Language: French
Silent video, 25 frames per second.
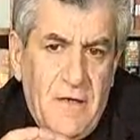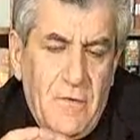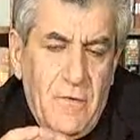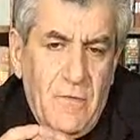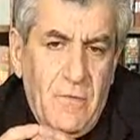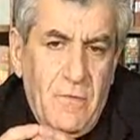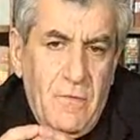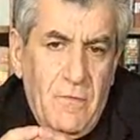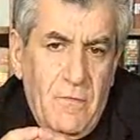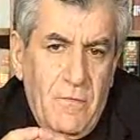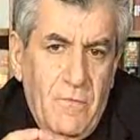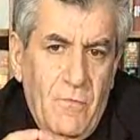euh,
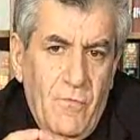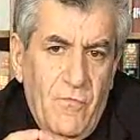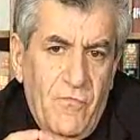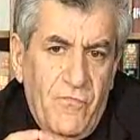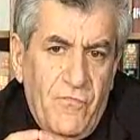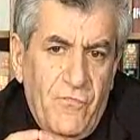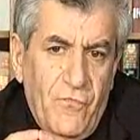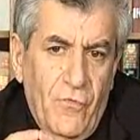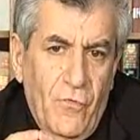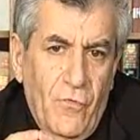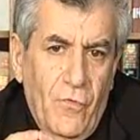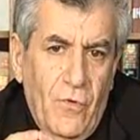au
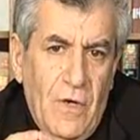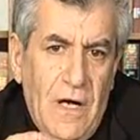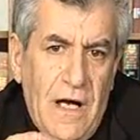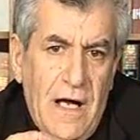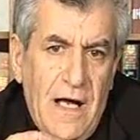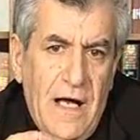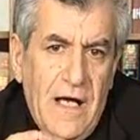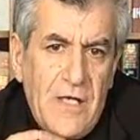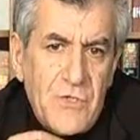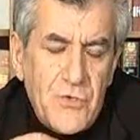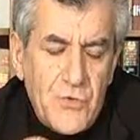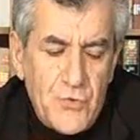fond,
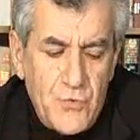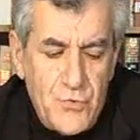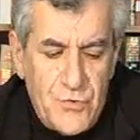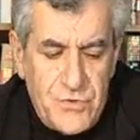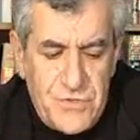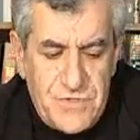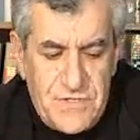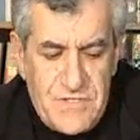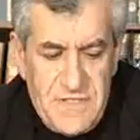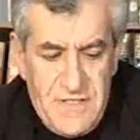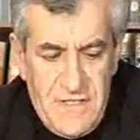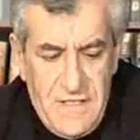à
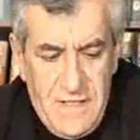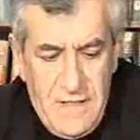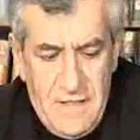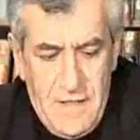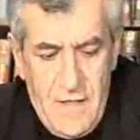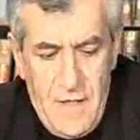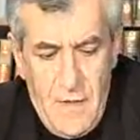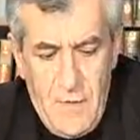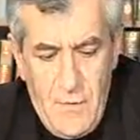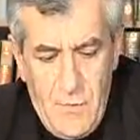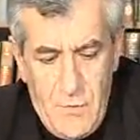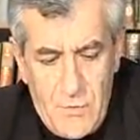
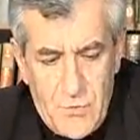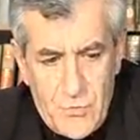ajuster